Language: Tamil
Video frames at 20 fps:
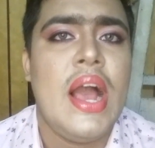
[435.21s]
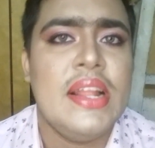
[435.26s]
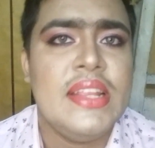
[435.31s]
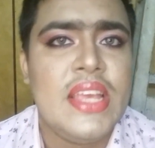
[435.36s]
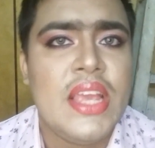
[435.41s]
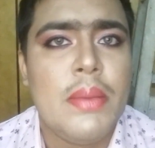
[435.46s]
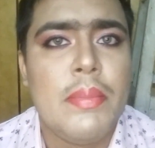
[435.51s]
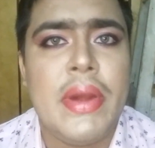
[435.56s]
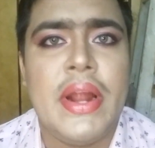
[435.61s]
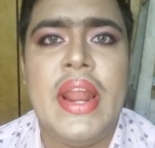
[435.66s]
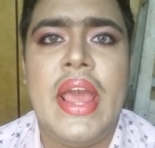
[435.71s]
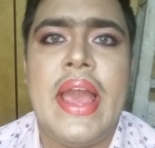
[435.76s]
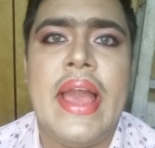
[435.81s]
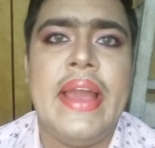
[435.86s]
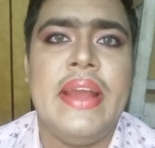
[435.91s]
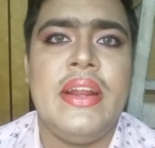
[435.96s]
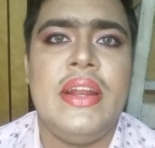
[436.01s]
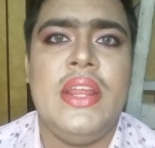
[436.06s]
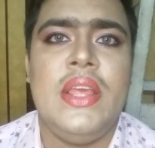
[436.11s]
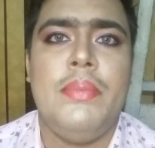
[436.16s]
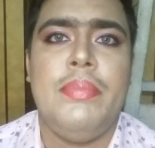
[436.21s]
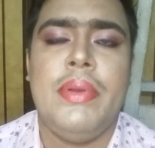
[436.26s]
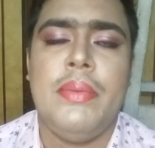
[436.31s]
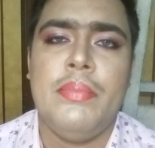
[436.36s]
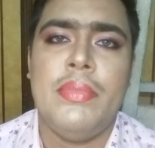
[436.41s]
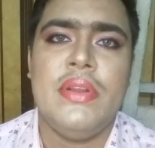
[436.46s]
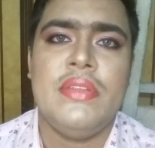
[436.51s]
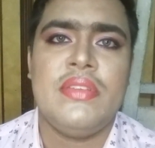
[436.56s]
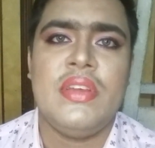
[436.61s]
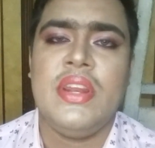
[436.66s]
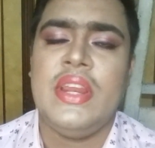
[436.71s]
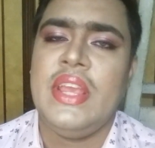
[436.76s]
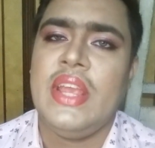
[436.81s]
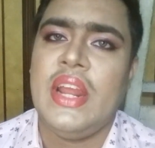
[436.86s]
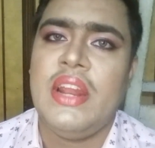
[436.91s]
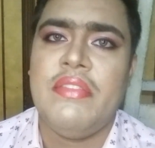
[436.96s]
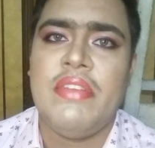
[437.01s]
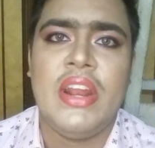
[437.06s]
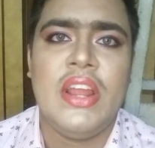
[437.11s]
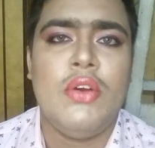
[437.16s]
அதிகமான ஆக்னி பிம்பிள்ஸை
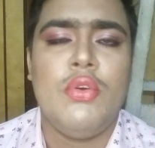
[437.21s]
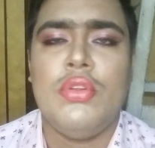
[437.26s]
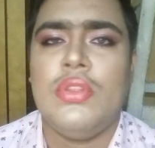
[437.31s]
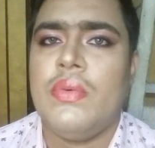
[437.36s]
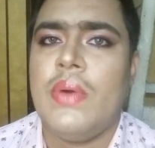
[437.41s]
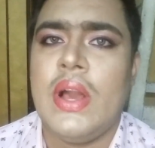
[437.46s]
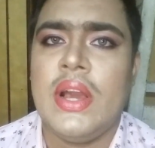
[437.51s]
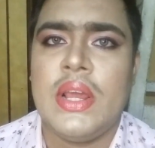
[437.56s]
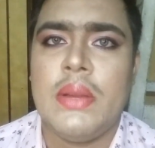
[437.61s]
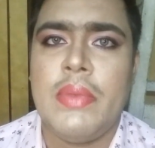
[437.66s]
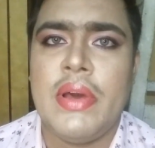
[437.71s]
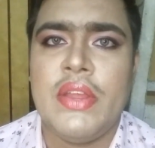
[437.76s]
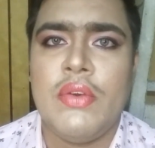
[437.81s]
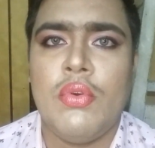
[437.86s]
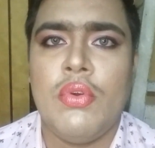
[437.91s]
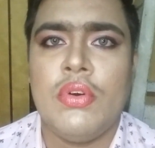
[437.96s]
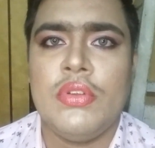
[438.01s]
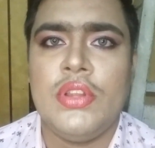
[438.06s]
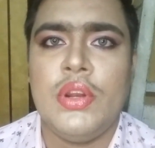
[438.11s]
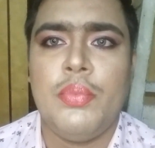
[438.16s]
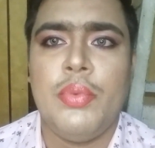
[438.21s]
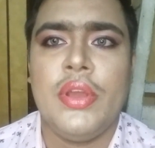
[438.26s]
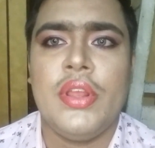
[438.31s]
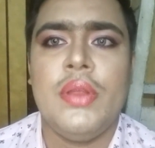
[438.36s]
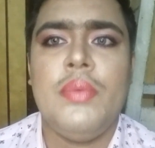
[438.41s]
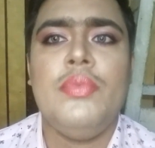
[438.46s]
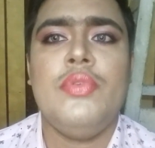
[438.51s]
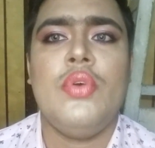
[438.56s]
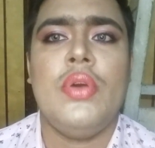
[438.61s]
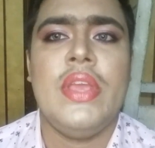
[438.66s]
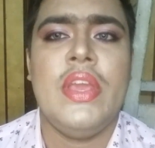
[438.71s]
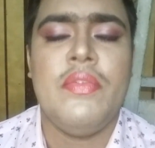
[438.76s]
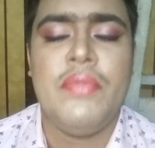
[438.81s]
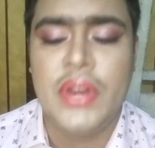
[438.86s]
நீங்களே விலை கொடுத்து வாங்குற மாதிரி உங்களுக்கு வந்துட்டு போயிடும் ஸோ